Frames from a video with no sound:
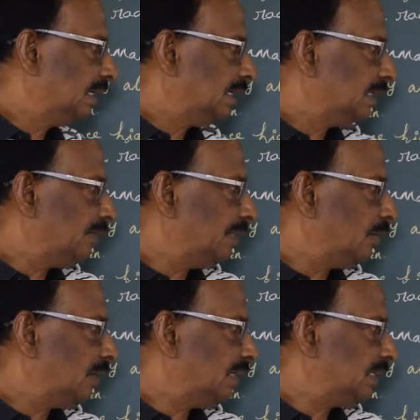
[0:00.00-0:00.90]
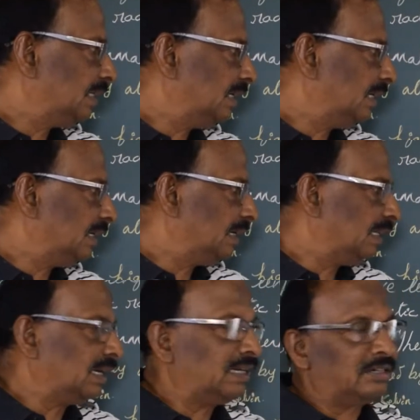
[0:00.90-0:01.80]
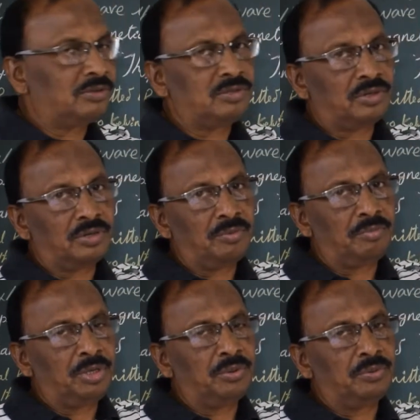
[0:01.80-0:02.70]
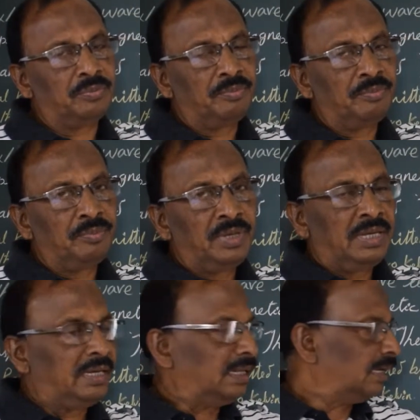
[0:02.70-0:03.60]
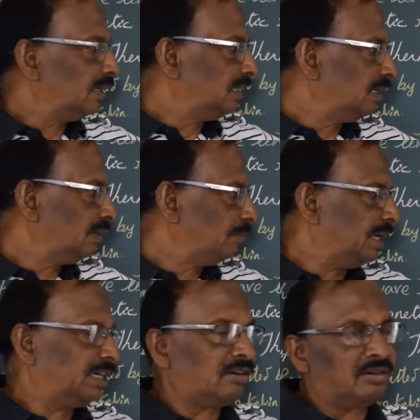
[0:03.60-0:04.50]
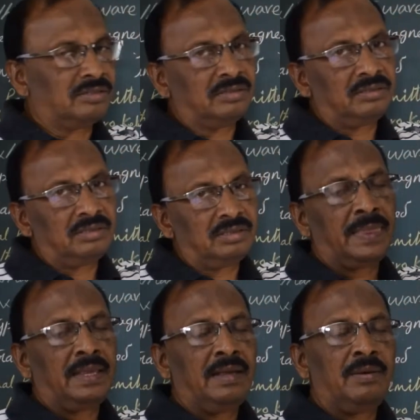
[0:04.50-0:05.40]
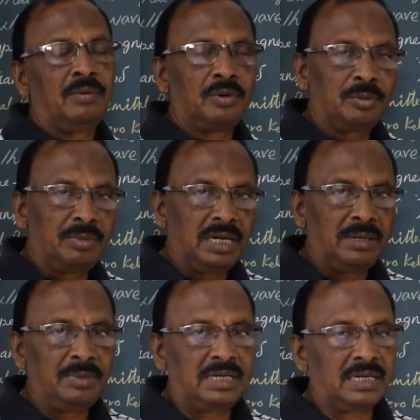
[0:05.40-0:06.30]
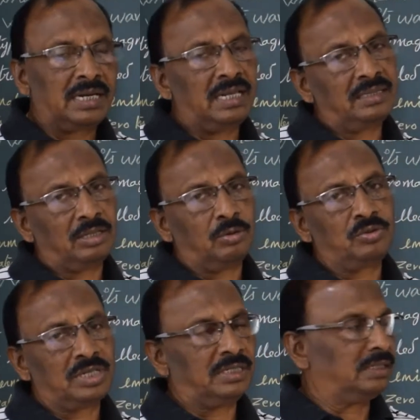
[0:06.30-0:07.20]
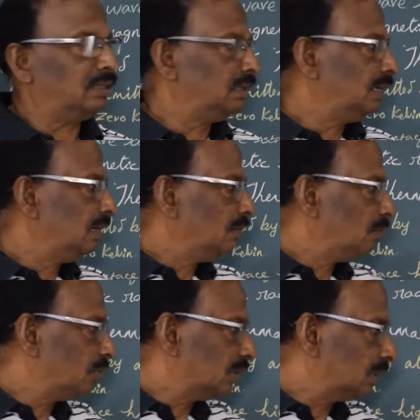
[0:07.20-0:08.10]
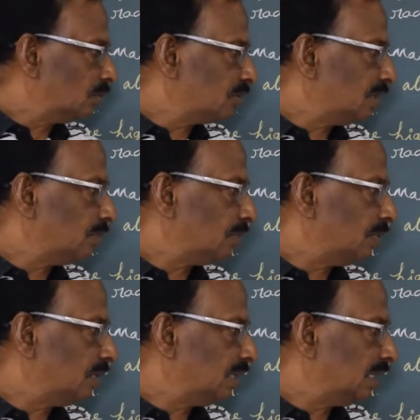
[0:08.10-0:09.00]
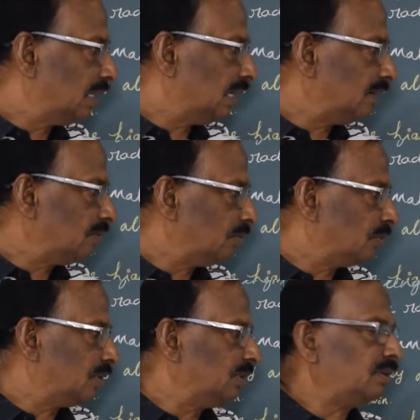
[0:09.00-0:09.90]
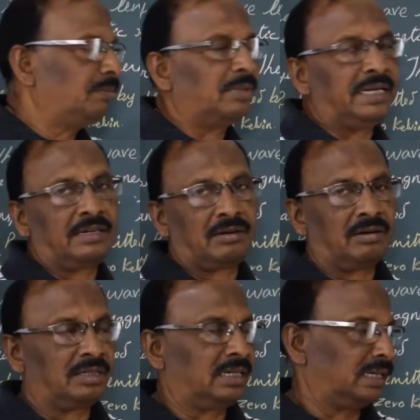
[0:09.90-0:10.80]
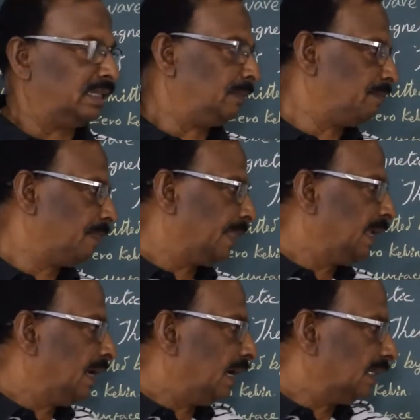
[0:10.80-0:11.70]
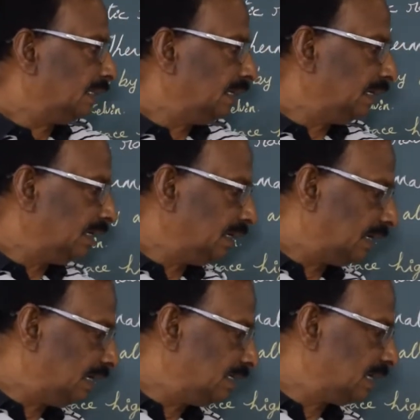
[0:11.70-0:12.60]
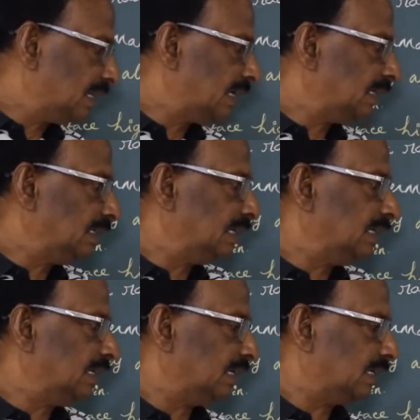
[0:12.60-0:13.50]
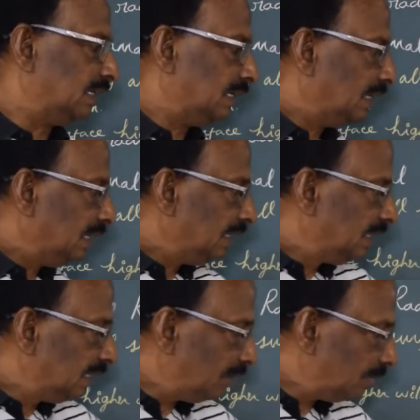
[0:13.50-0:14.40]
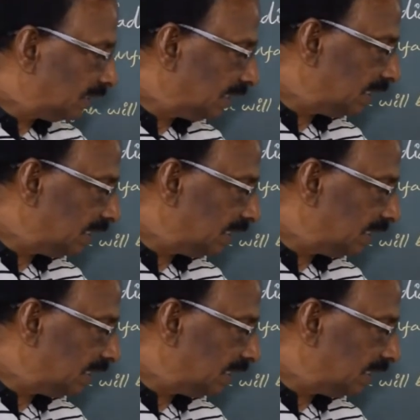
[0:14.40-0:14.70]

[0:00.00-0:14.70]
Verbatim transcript: இந்த வேவ் லென்த் இன் எதில் இருக்குன்னு சொன்னால் மியூ ஏதாவது மைக்ரான் ஒரு மில்லிமீட்டரில் தௌசண்ட் ஒரு தௌசண்ட் இப்போ இது தான் ஒரு மைக்ரான்கிறது அந்த ரேஞ்சில் தான் இந்த இது இருக்குது இதில் பார்த்தீங்கன்னா